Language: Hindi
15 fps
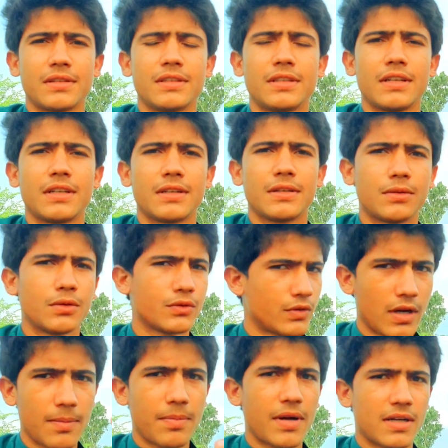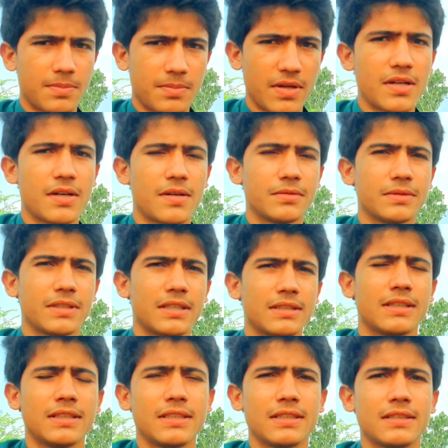ये दूसरा पार्ट बनाऊँ या
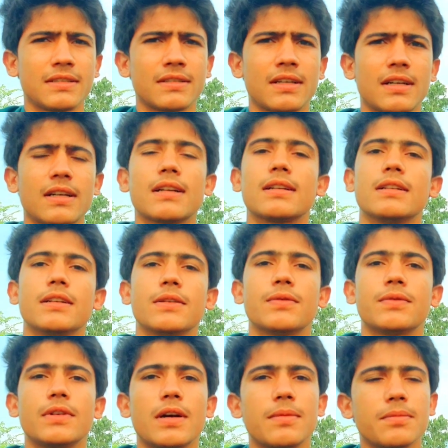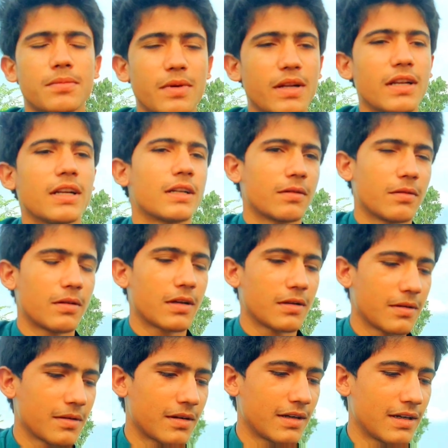नहीं इसका डिफ डम बिलेंट वालों
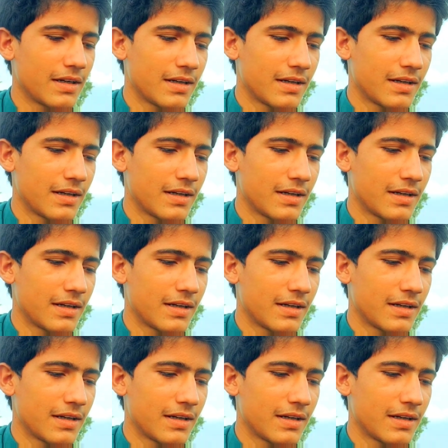का